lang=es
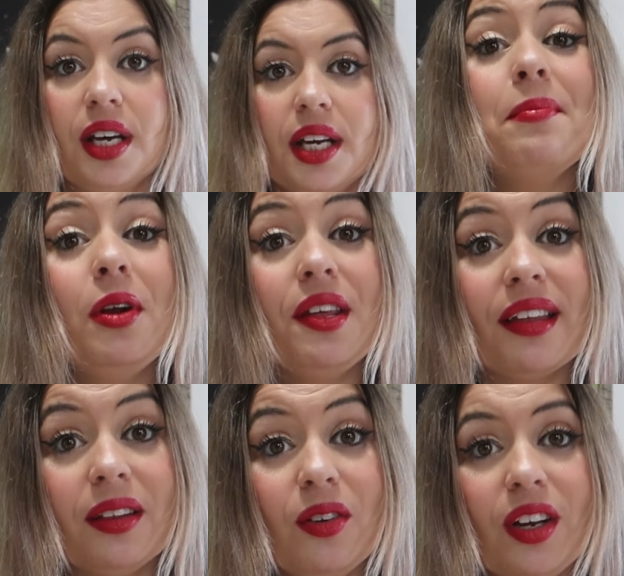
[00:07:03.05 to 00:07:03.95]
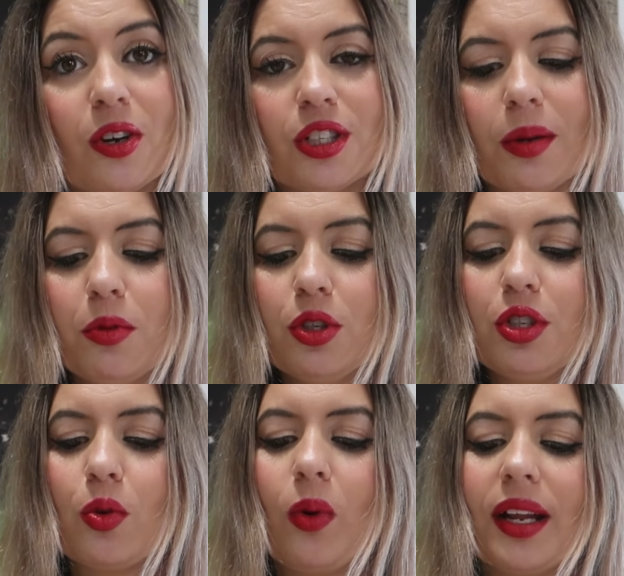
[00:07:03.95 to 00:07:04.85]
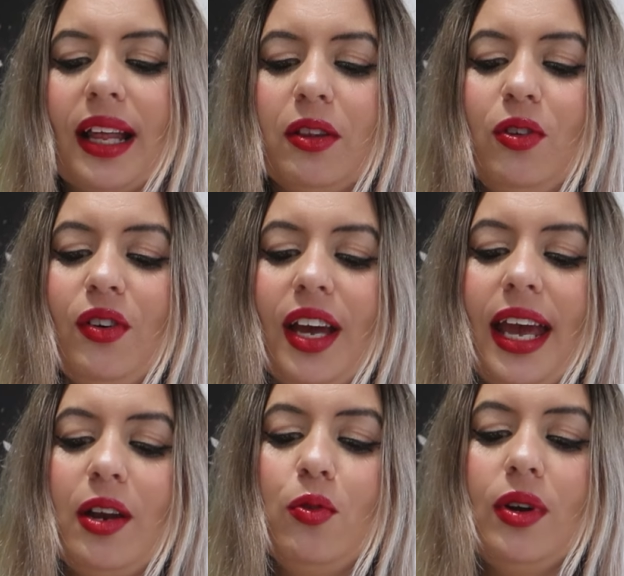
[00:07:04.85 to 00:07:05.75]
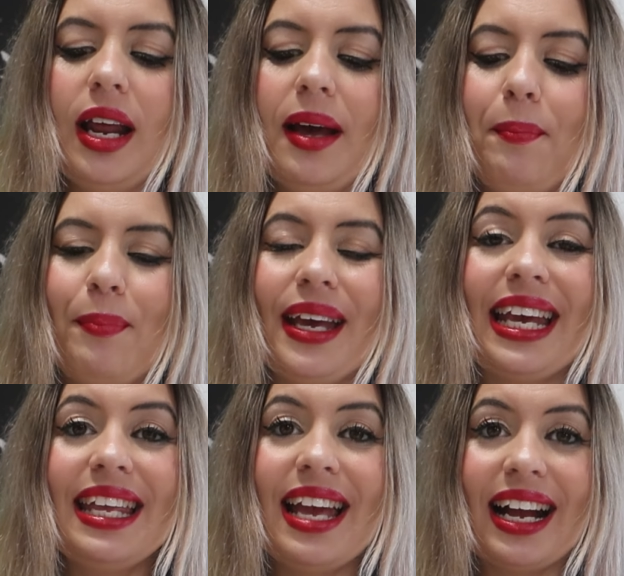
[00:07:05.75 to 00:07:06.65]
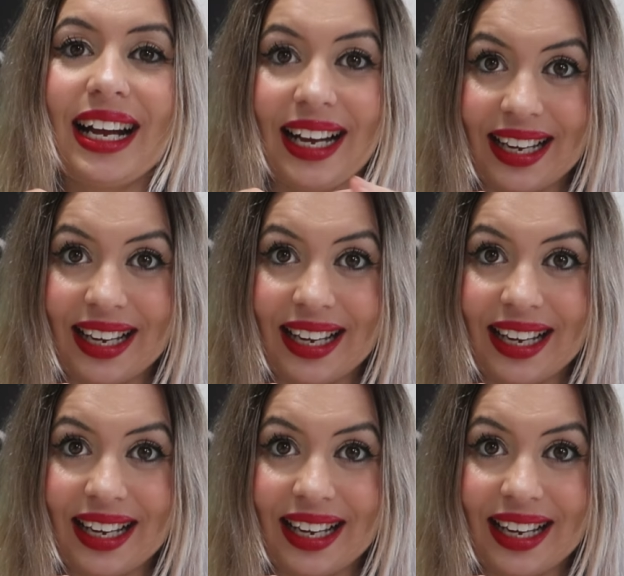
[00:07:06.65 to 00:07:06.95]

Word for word: simbolizando que lo estamos guardando en una pequeña,